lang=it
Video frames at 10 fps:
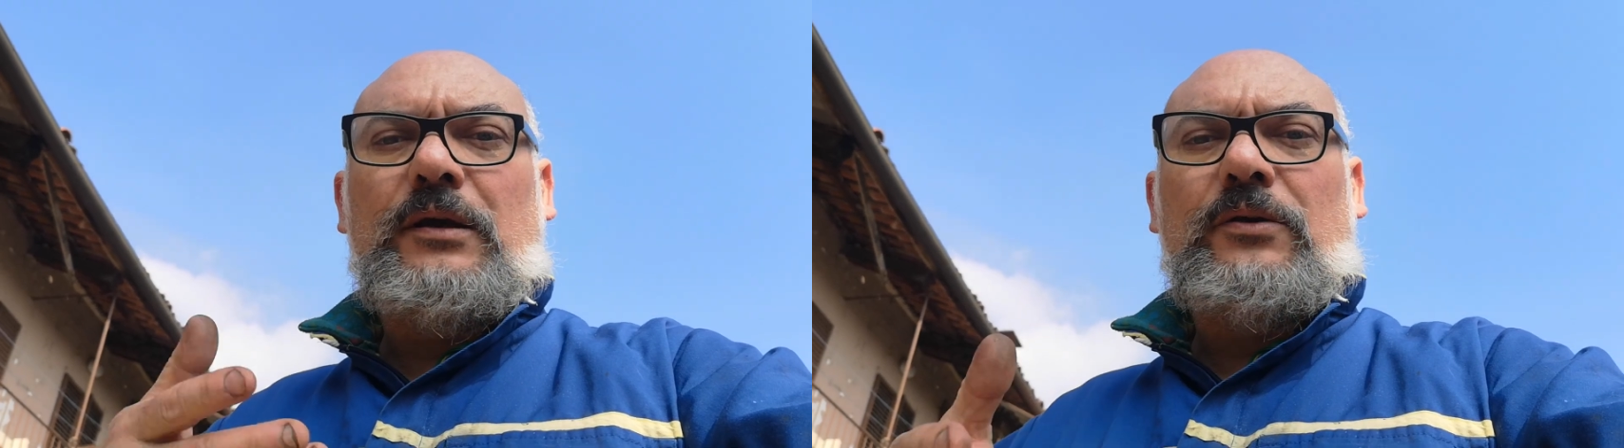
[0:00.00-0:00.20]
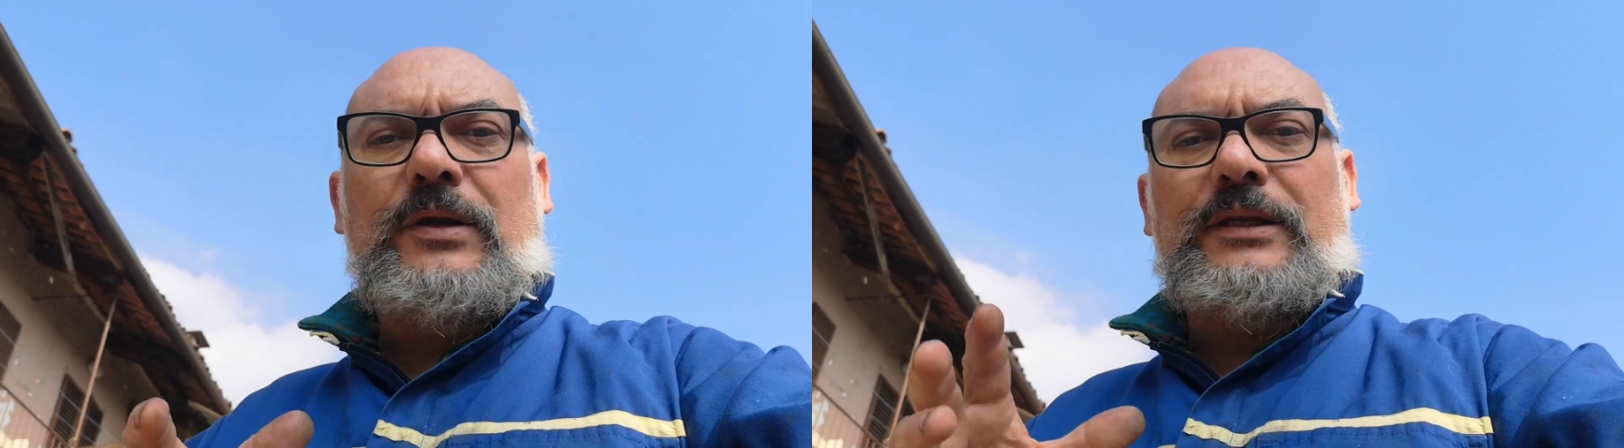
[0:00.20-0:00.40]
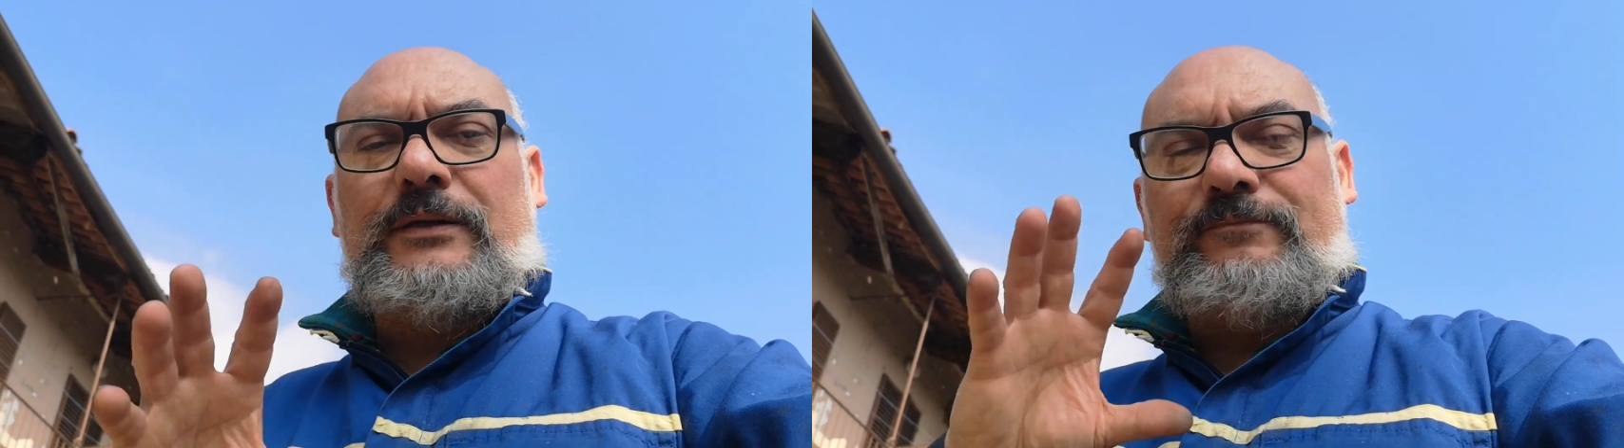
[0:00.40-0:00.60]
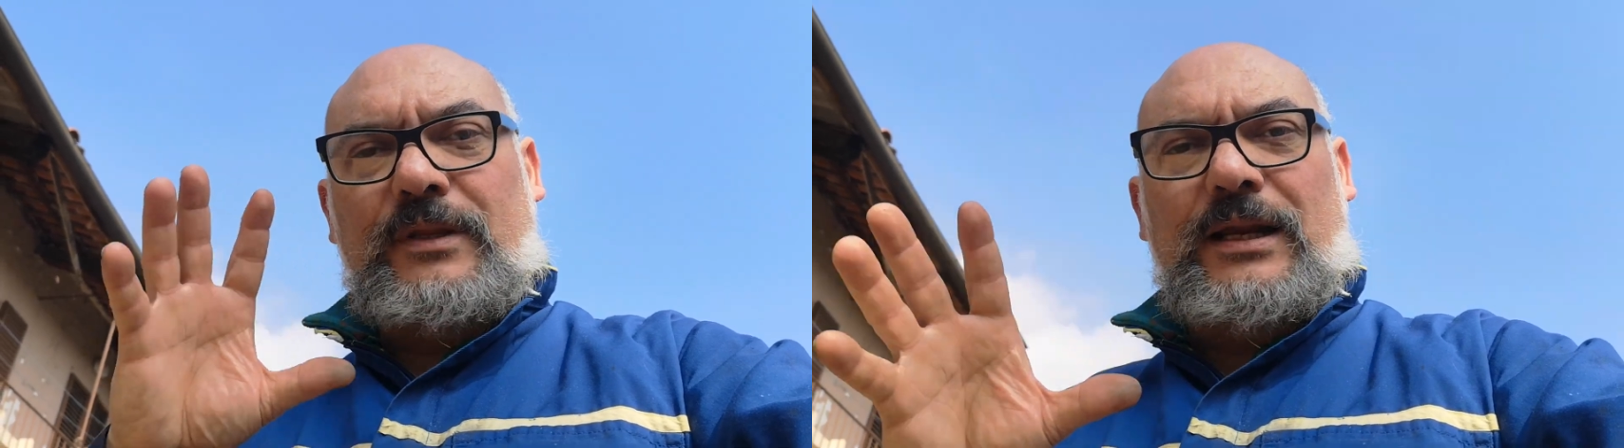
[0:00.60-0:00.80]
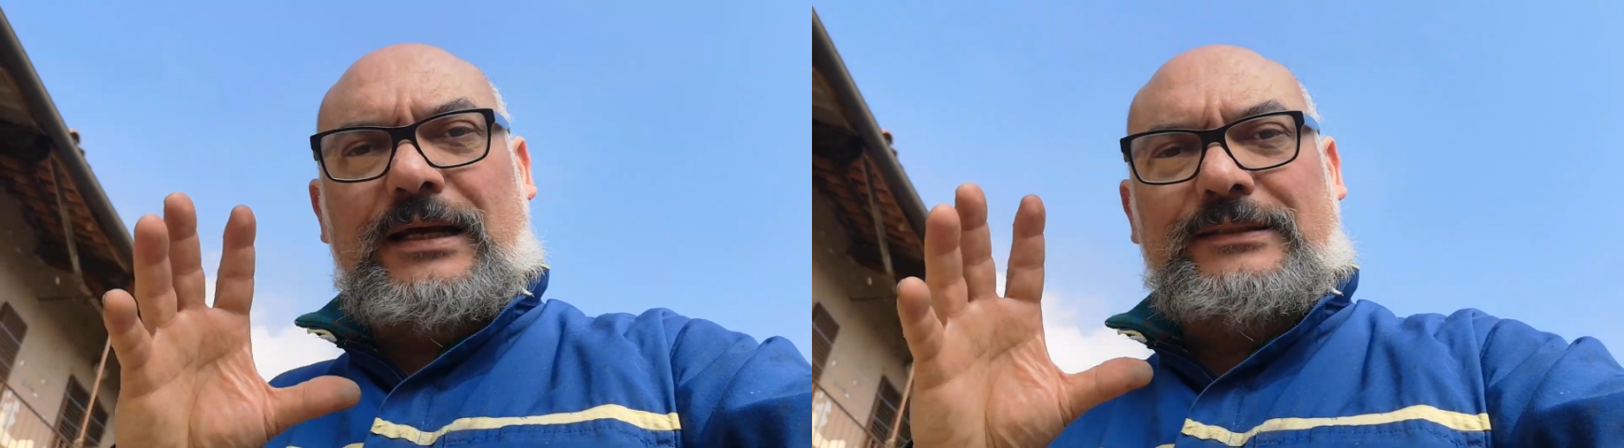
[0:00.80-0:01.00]
Quindi
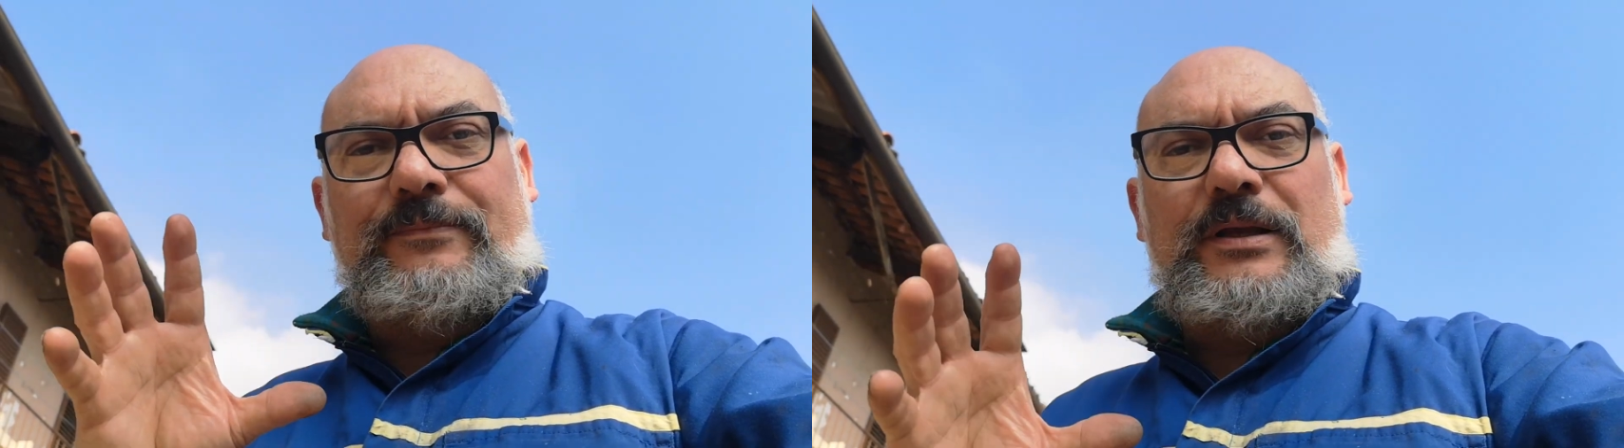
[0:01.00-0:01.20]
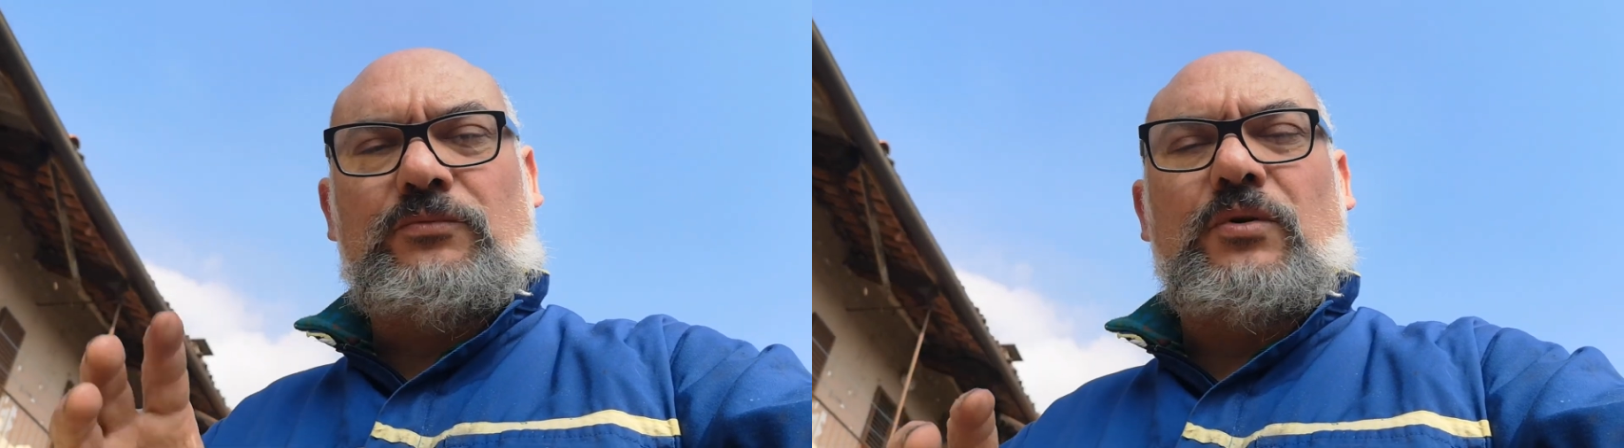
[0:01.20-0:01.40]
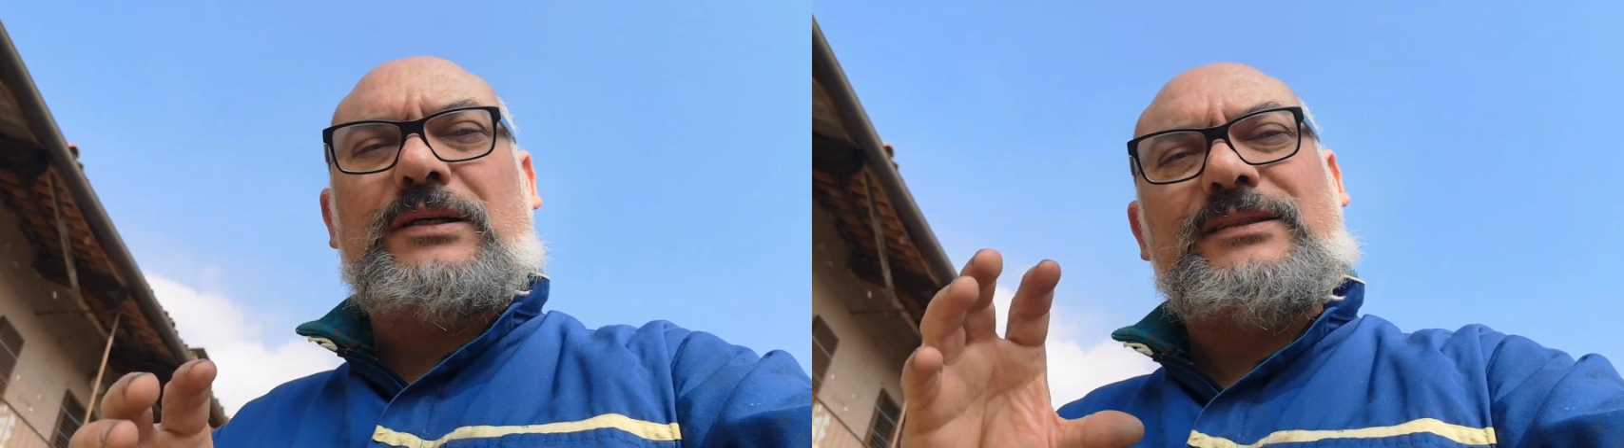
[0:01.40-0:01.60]
la sabbiatura,